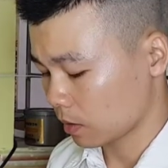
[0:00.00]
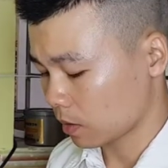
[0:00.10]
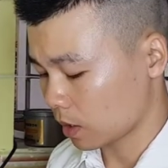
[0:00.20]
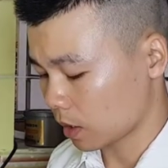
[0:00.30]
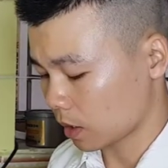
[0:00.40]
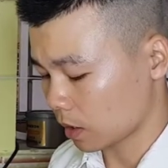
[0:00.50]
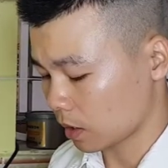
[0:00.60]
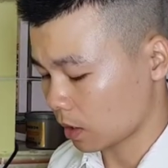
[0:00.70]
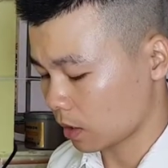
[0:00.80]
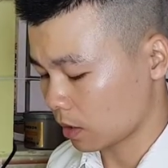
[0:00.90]
có
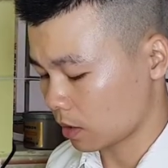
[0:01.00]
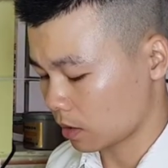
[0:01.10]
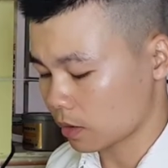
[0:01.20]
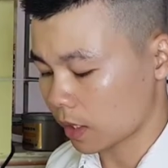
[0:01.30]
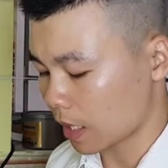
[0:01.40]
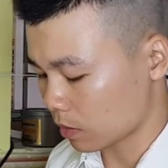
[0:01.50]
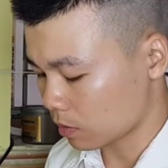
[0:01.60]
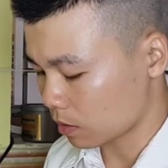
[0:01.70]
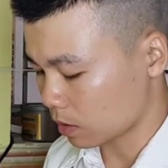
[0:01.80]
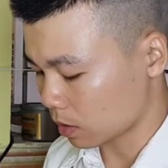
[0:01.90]
thể nhà nào cũng có